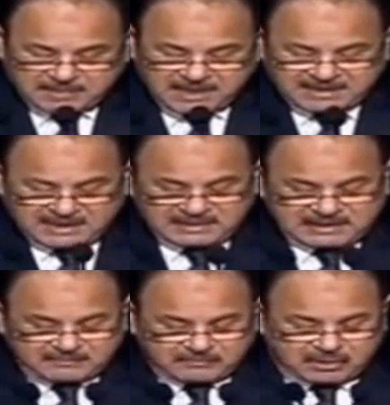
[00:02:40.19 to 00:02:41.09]
تم
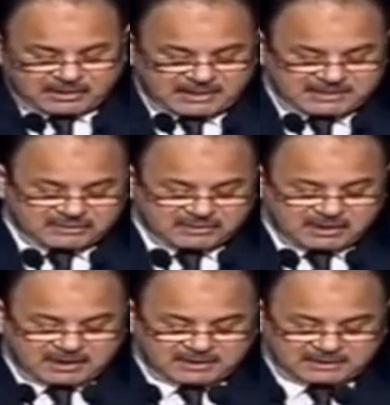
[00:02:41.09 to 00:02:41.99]
إنجاز
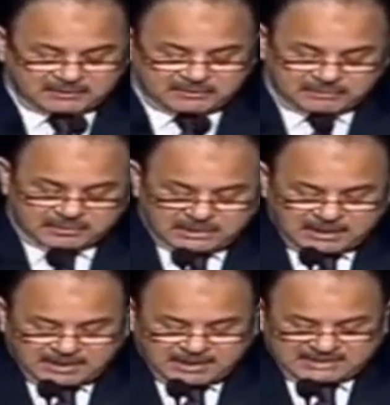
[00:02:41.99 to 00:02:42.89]
خارطة
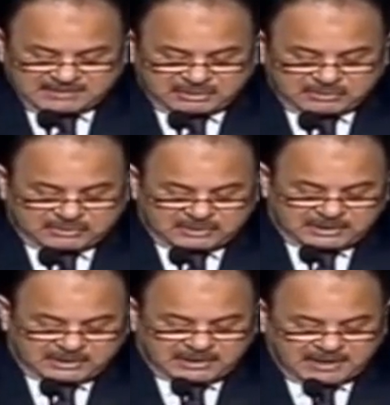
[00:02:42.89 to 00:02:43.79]
رسمت الطريق
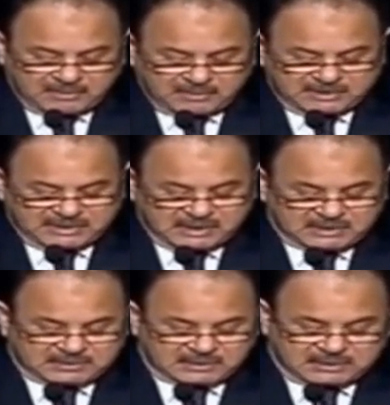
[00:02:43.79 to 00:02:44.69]
نحو مسار
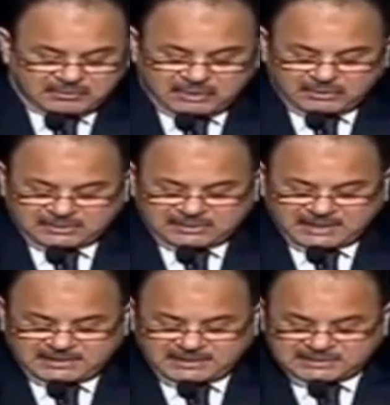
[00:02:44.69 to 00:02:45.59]
التطور
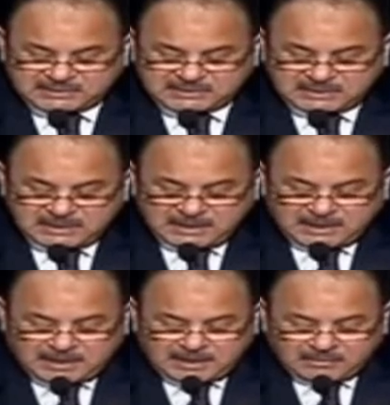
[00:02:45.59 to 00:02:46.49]
والتحديث
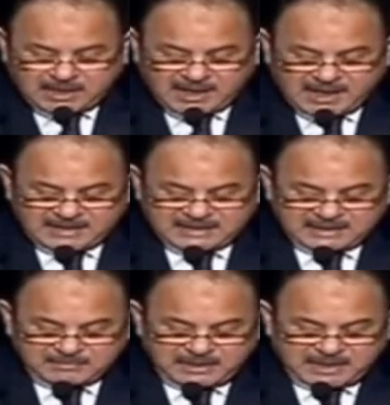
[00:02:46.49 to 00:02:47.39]
وإعادة
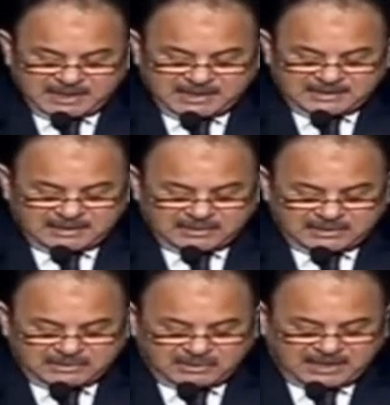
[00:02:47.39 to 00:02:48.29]
بناء الدولة
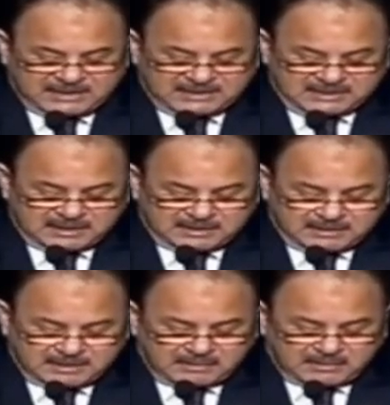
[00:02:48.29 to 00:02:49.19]
الحديثة
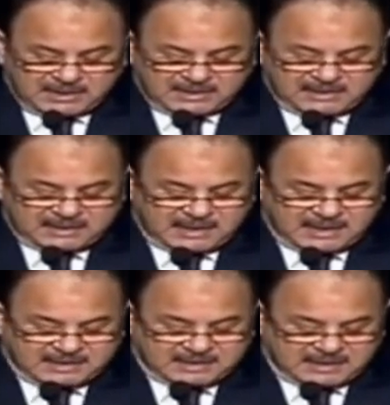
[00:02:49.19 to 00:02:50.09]
والتي كادت
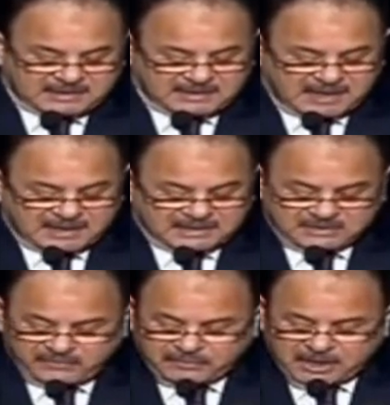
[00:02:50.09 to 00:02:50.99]
أن تعصف بها
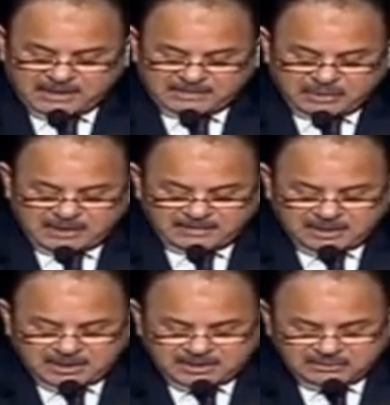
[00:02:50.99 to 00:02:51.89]
المؤامرات
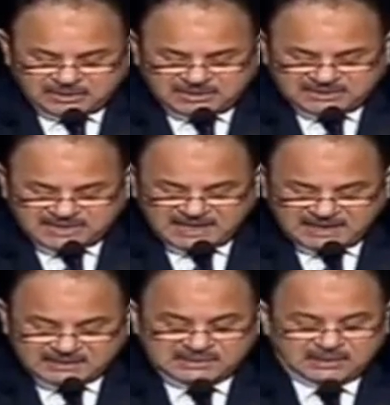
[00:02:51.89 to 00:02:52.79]
والدسائس
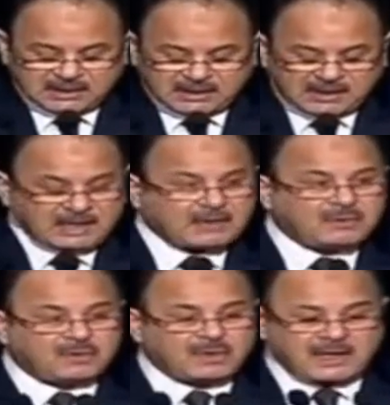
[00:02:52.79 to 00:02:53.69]

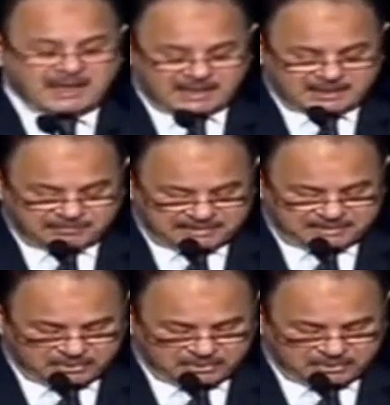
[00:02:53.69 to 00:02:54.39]
لولا حكمتكم